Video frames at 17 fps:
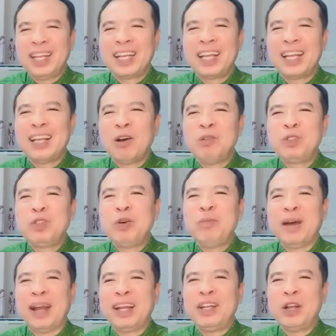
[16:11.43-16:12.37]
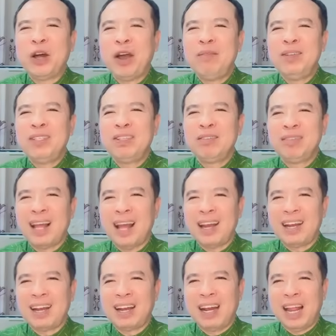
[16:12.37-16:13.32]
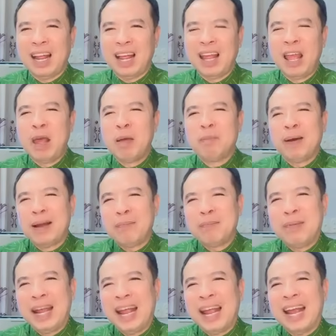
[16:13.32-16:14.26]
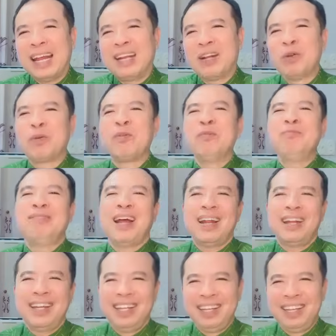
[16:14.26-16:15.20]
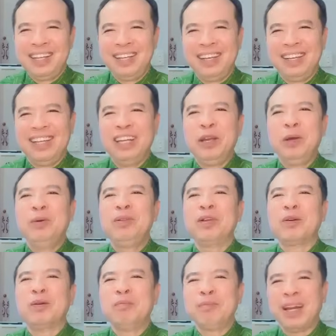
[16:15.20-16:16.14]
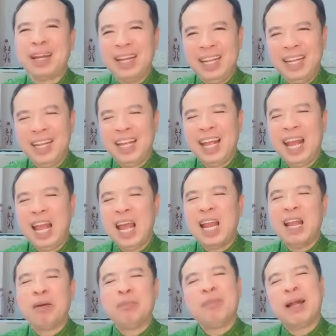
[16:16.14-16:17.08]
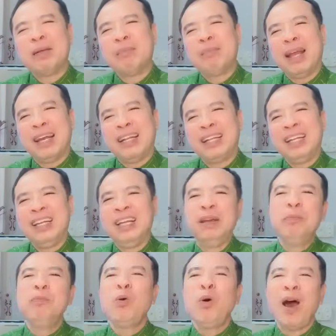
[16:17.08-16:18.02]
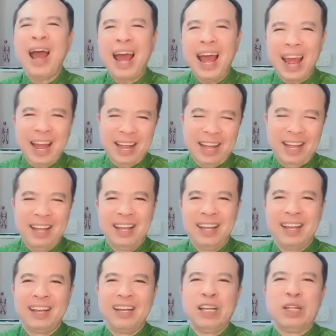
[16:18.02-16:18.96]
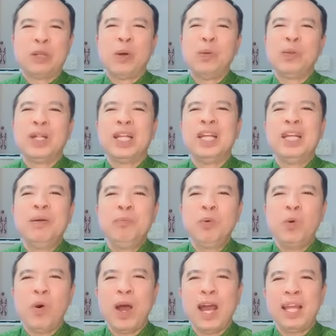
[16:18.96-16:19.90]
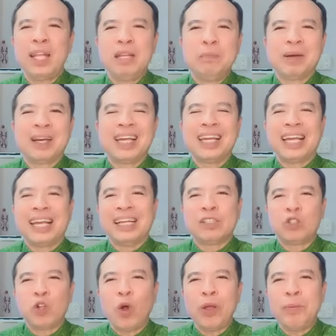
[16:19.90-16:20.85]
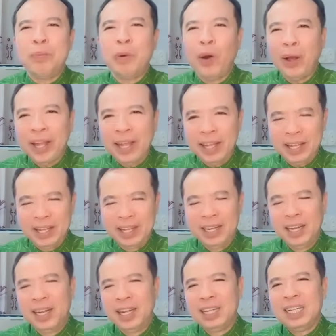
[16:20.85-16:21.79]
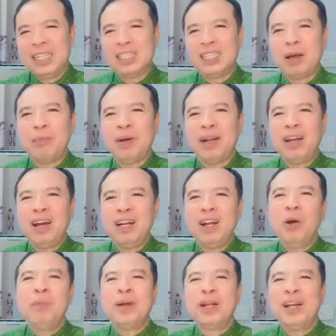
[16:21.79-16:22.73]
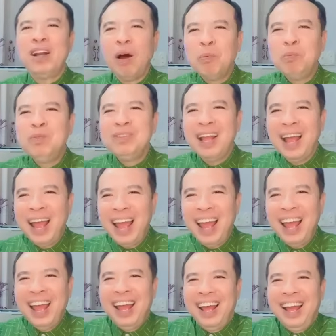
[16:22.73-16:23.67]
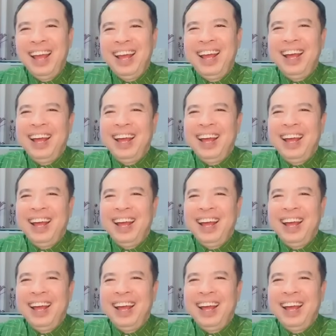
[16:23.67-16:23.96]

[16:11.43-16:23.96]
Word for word: thế thì cái câu số 7 nói với chúng ta rằng là bạn bè rồi cũng ra đi người yêu thì cũng ra đi hay là bạn bè thì hiếm quá người tốt thì hiếm quá nhưng mà cái kẻ soi mói thì sao mà nó ở đâu mà nó đông thế